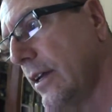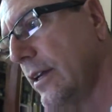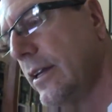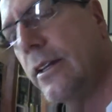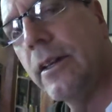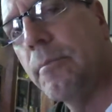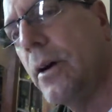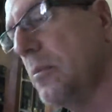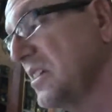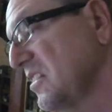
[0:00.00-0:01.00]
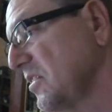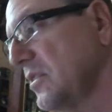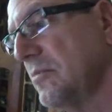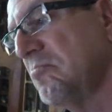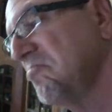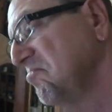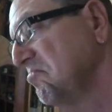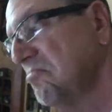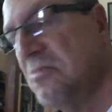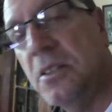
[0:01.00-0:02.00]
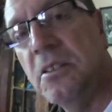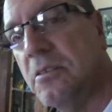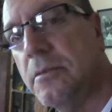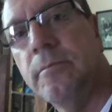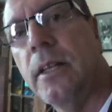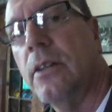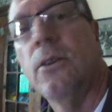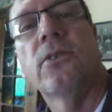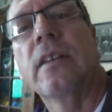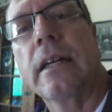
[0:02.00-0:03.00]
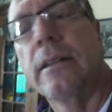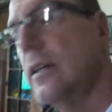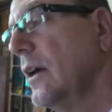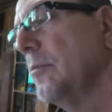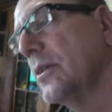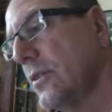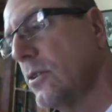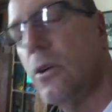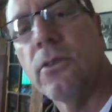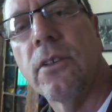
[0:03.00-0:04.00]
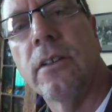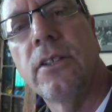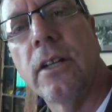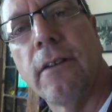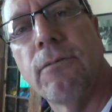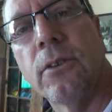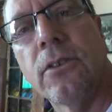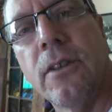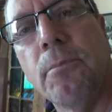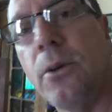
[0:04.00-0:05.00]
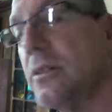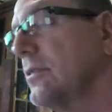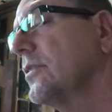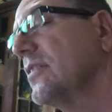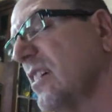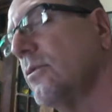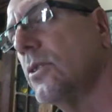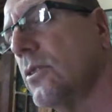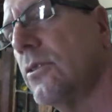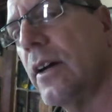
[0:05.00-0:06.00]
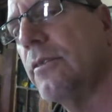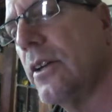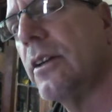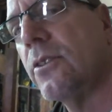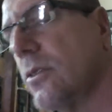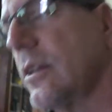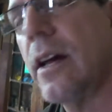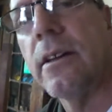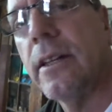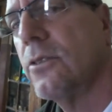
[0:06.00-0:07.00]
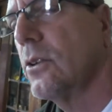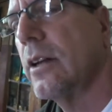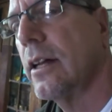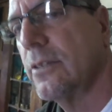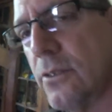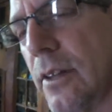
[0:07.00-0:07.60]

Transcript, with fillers: eh, em Nepal, mas isso é. não sei. Mas eu gosto de tirar fotos de portas, então vocês vão ver isso. Tá, isso é grátis